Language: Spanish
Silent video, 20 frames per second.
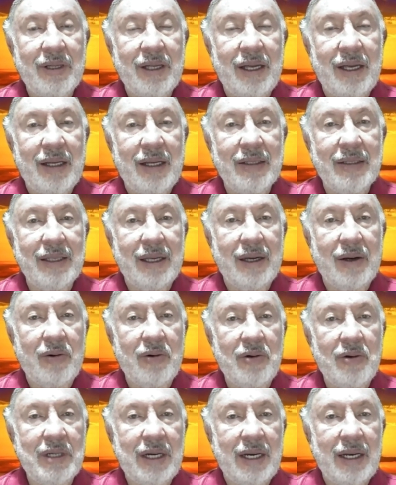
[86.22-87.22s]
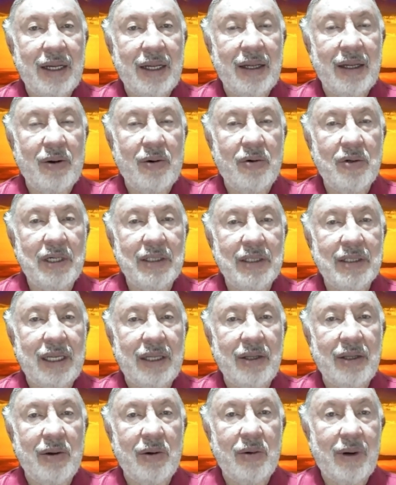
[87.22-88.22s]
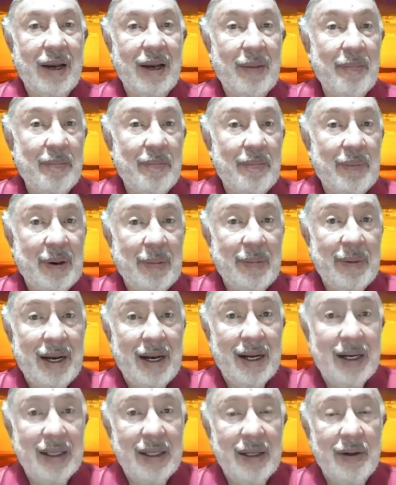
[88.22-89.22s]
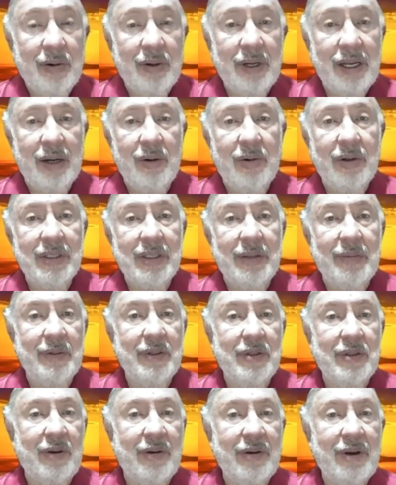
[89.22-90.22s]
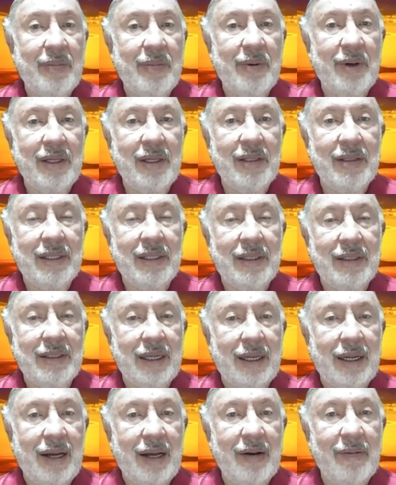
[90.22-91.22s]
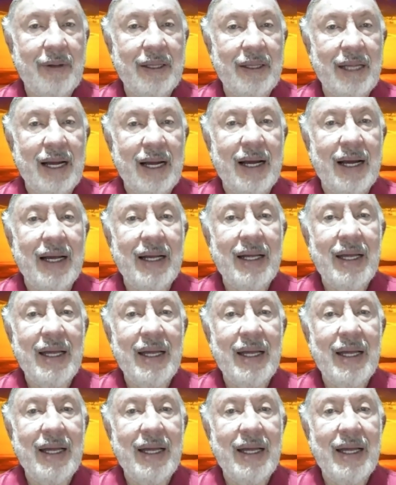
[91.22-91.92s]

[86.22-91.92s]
de ese contra contrastándolo con la primera categoría nuestra, pues todavía pueda sacar ventaja,